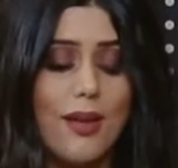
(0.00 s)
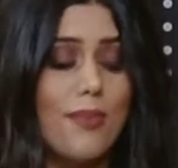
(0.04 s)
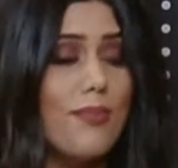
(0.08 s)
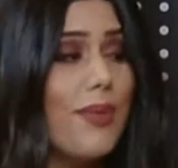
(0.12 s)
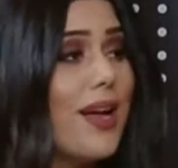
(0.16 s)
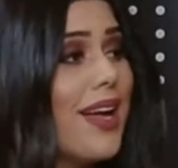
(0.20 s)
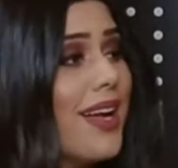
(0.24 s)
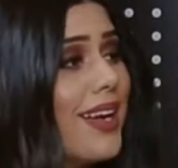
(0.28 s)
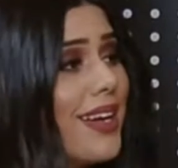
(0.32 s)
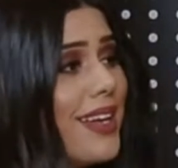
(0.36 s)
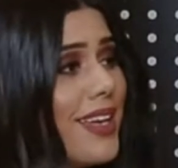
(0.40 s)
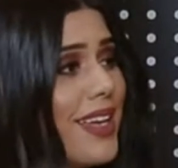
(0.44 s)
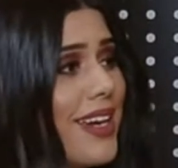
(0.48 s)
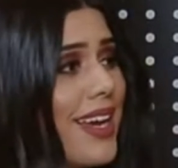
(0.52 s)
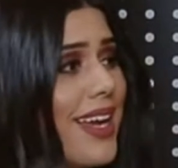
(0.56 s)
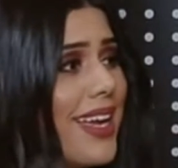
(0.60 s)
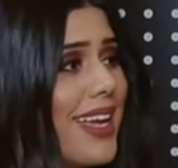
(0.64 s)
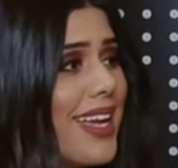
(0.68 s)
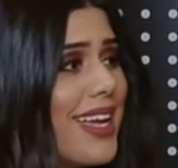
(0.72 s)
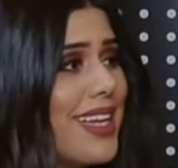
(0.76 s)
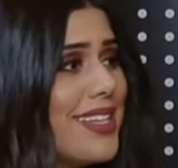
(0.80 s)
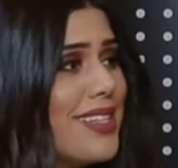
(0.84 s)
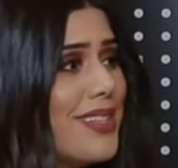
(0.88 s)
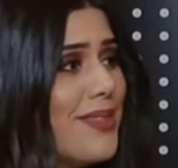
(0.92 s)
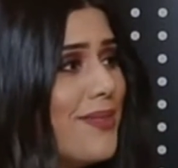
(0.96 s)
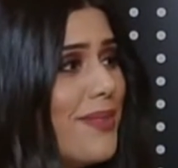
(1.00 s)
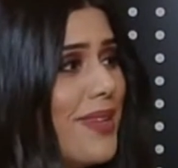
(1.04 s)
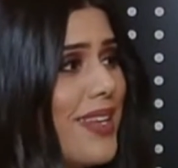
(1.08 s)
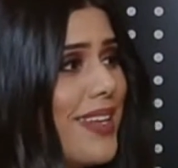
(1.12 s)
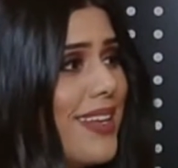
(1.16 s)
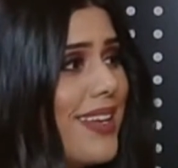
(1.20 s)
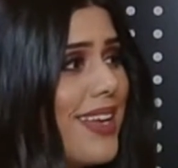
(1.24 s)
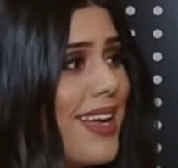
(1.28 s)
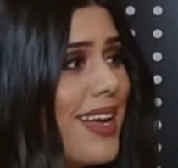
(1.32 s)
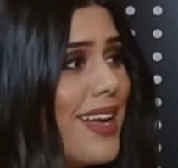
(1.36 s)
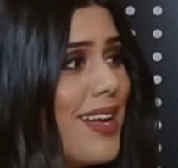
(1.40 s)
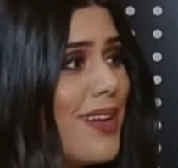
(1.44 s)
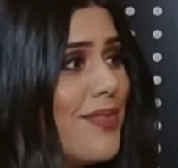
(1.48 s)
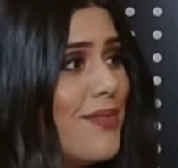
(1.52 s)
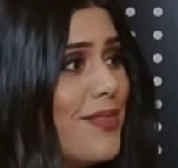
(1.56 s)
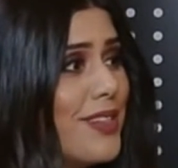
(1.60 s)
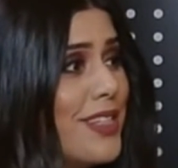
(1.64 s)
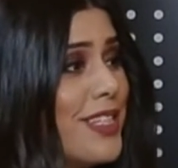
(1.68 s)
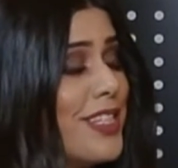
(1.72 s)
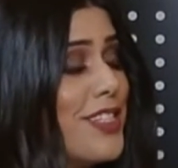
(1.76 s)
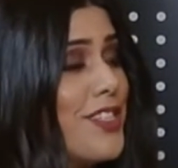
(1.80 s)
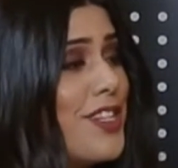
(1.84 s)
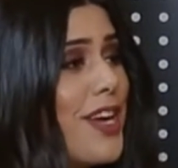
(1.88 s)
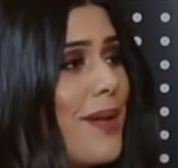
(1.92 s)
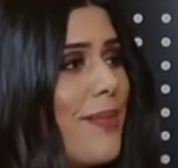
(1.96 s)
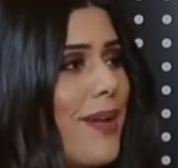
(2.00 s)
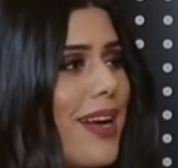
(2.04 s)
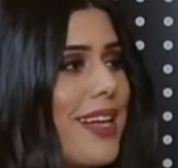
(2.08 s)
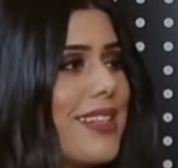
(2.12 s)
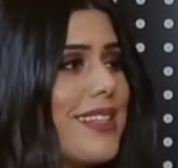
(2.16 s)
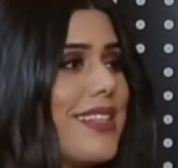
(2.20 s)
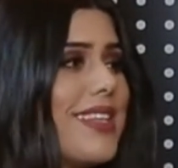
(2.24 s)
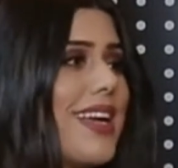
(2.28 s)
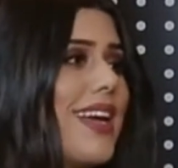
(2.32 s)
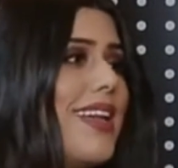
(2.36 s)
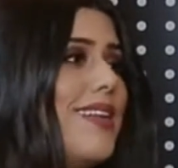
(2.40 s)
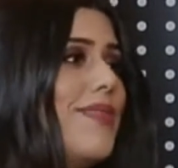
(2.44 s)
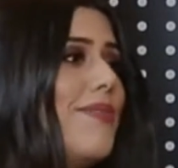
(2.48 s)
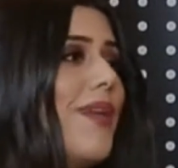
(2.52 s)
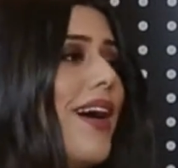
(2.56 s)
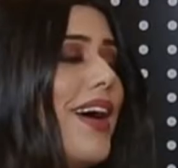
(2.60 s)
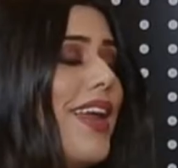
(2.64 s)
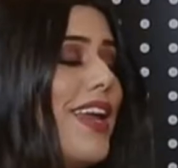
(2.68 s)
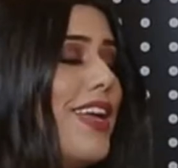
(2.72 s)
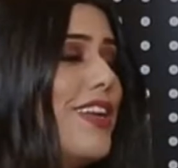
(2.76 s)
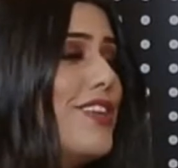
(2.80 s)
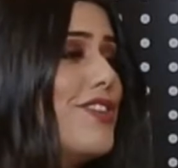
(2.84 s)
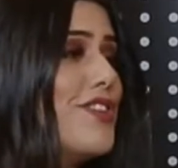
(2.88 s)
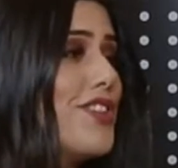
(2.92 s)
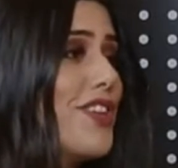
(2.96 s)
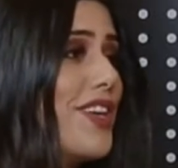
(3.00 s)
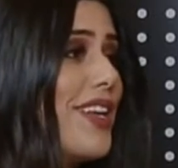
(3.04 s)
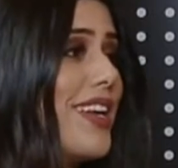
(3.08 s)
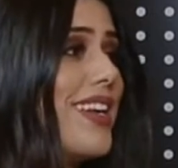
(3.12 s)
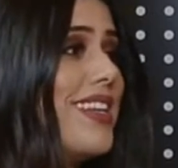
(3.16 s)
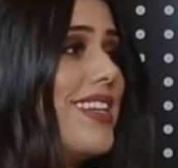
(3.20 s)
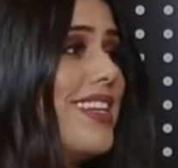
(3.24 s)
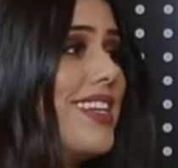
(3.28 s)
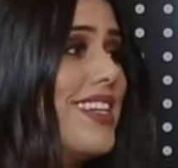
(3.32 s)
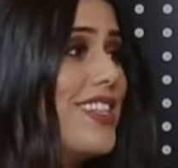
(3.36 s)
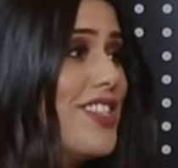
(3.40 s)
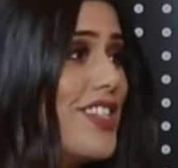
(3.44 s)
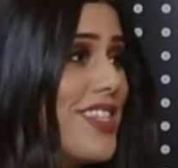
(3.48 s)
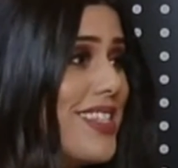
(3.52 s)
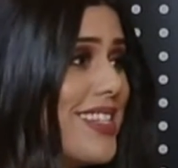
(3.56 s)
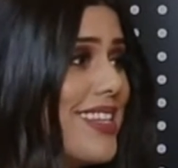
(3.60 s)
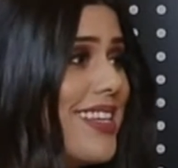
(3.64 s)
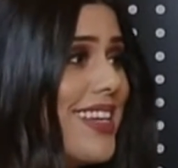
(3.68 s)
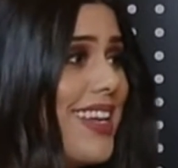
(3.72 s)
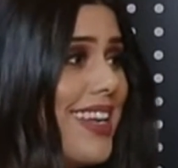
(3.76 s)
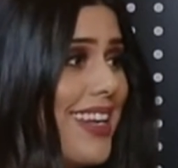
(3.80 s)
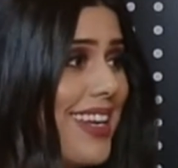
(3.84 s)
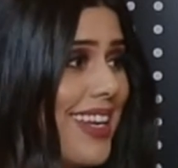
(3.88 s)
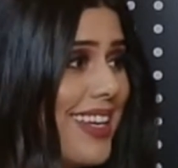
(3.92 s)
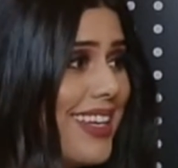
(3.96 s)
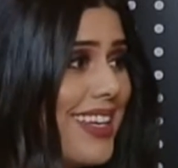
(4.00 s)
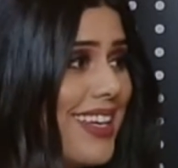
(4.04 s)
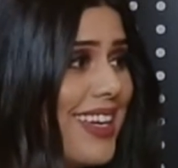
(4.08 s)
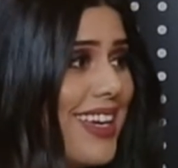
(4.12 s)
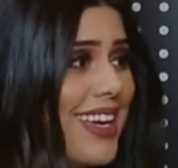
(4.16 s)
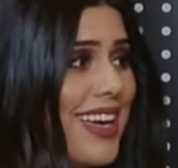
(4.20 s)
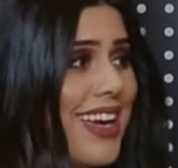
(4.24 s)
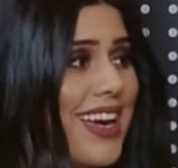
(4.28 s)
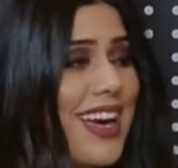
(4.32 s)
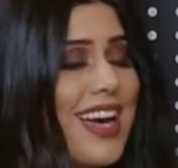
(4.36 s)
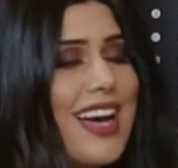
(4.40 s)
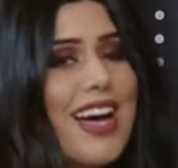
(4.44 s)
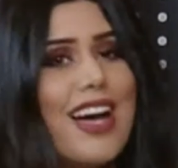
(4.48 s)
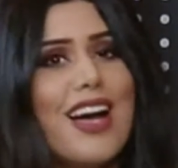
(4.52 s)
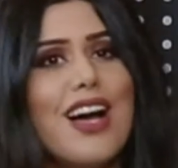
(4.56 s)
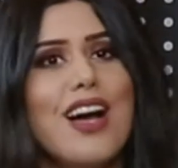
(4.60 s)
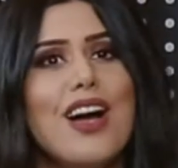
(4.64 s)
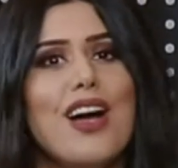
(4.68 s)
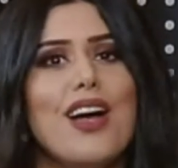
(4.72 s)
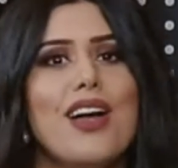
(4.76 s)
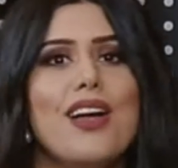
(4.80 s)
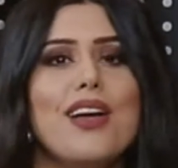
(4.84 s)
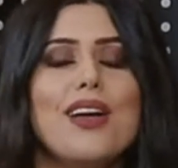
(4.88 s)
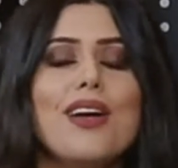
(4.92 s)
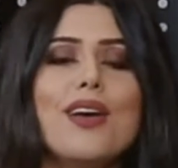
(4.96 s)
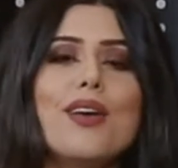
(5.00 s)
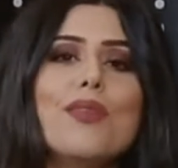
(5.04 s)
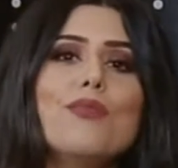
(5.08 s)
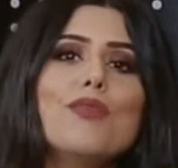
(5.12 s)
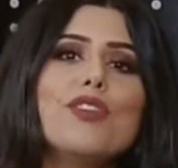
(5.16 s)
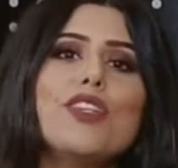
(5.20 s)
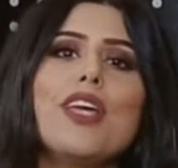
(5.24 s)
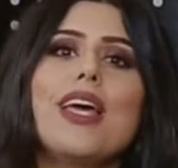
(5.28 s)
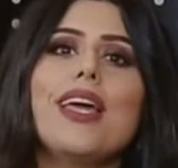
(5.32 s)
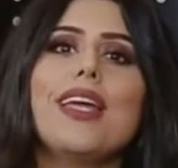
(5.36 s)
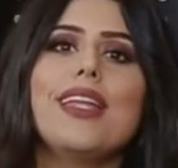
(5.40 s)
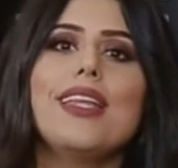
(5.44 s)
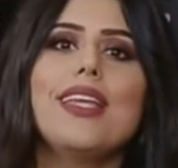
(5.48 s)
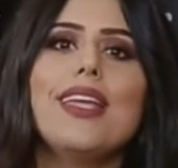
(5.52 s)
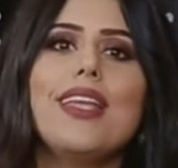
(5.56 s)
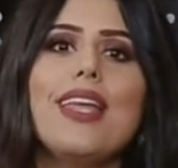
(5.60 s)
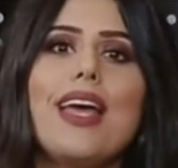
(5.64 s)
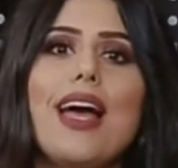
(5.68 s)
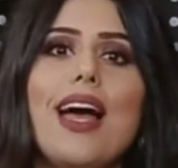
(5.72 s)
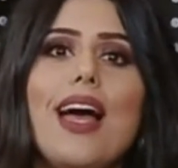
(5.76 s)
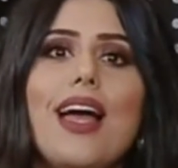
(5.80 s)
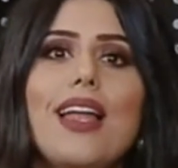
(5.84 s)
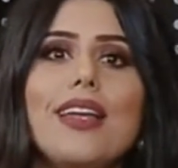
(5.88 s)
باقر أكاديمية من جامعة البحرين شكرا جزيلا لك الله. آه، مشاهدينا